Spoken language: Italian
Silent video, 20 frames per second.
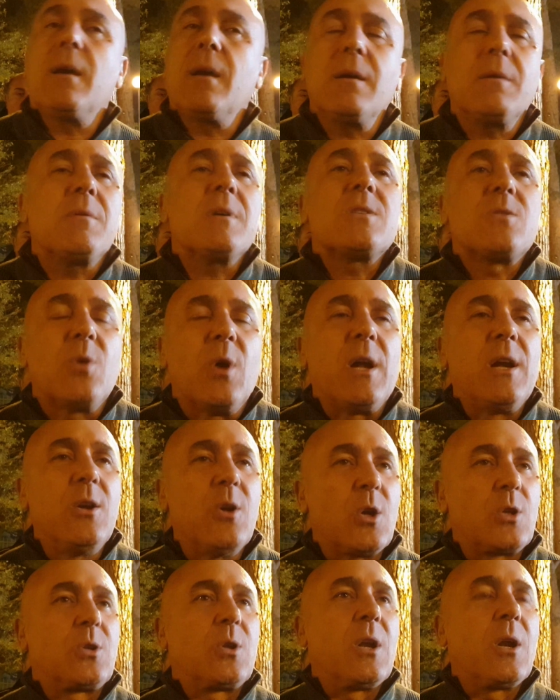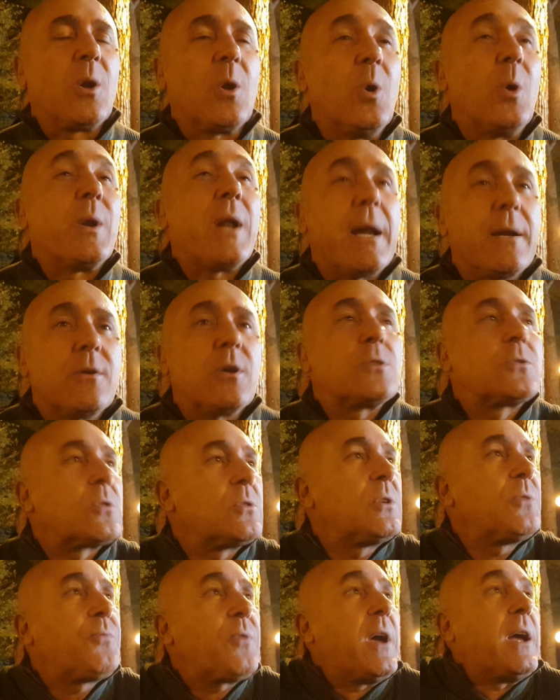Eh, questo è il nostro errore, è il
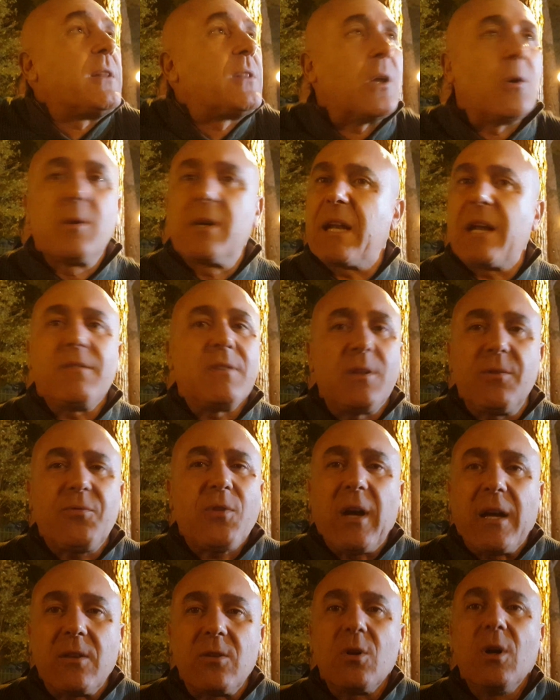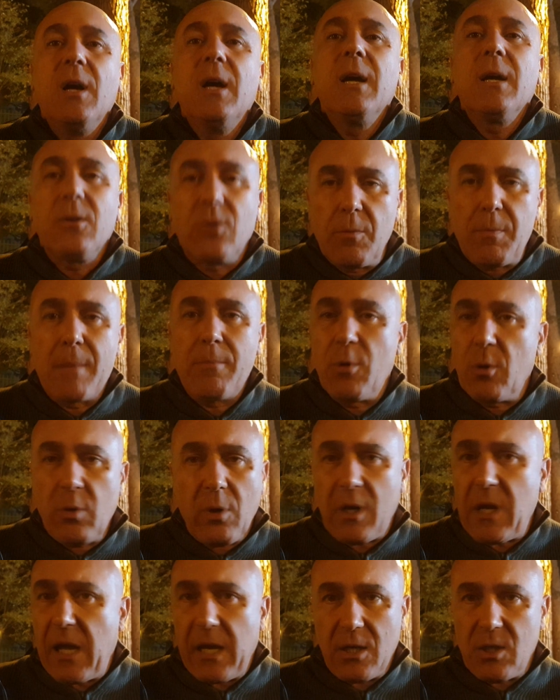nostro difetto, è un grave difetto. Dobbiamo
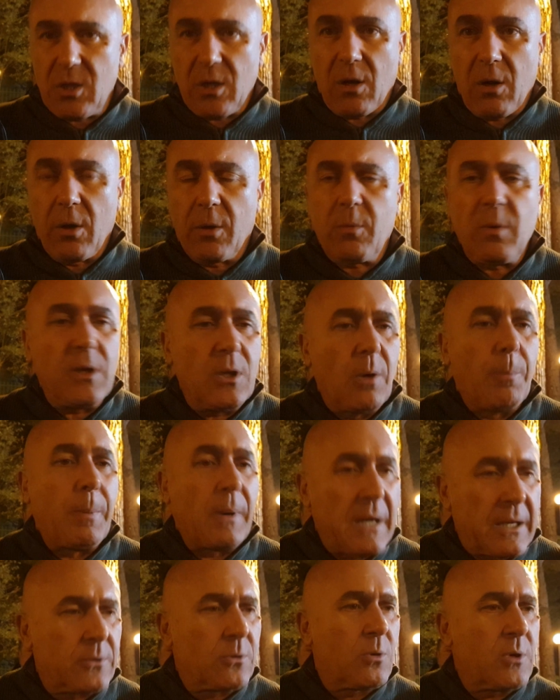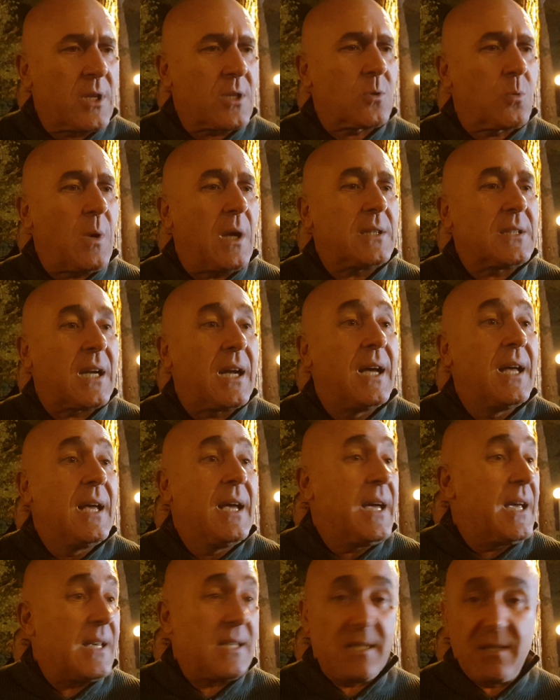correggerlo. Quindi ho parlato con la squadra
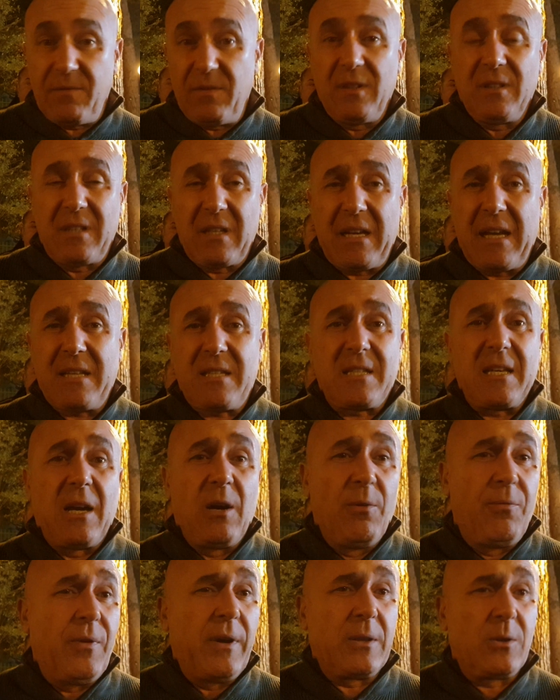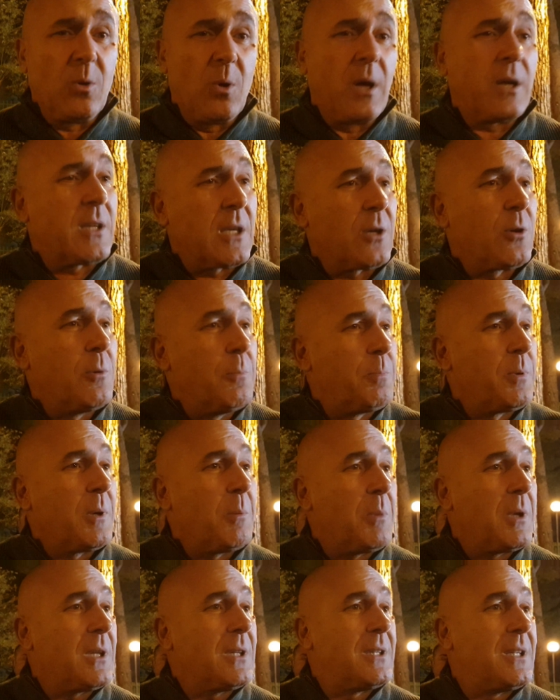e se vi interessa ho fatto anche i
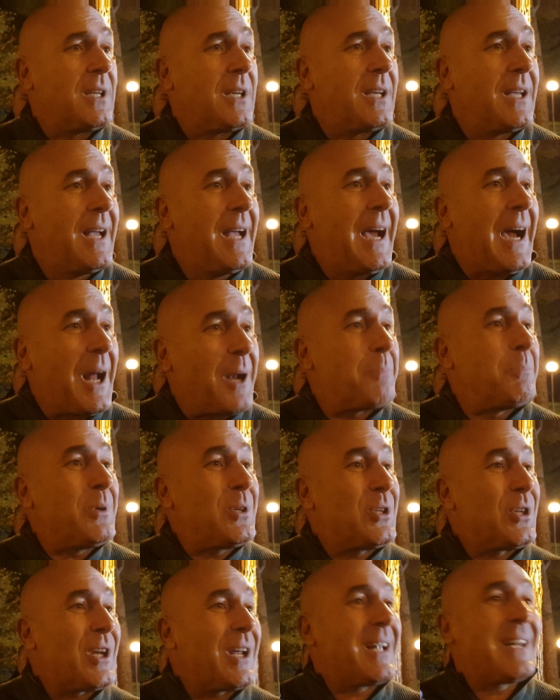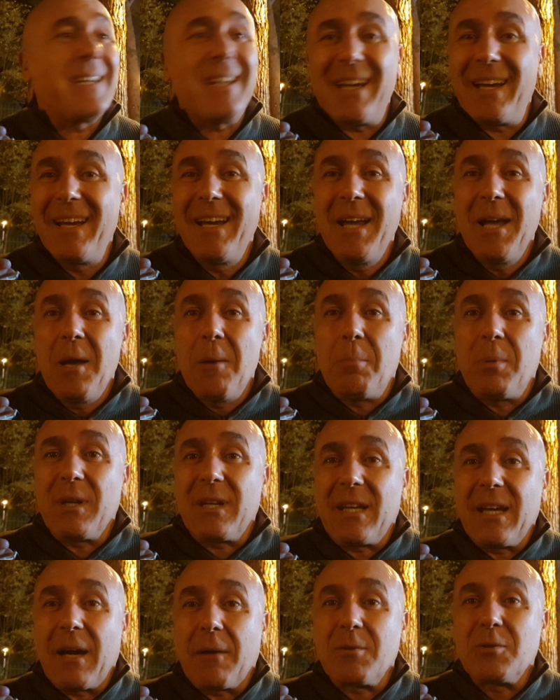complimenti al Bisceglie,
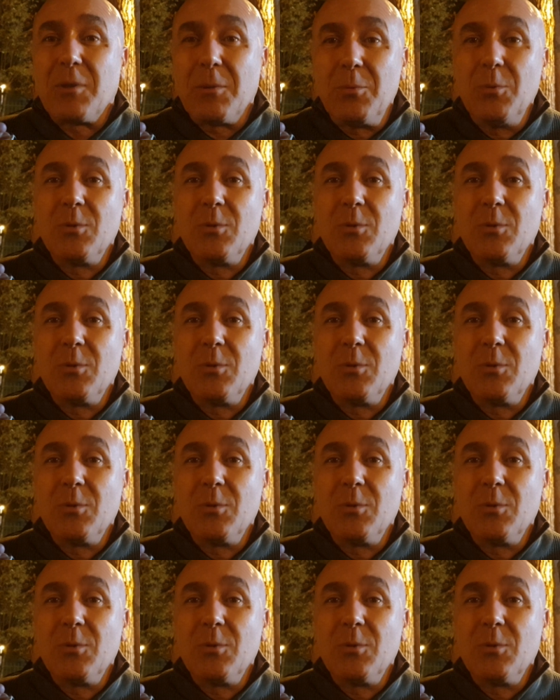perché a questo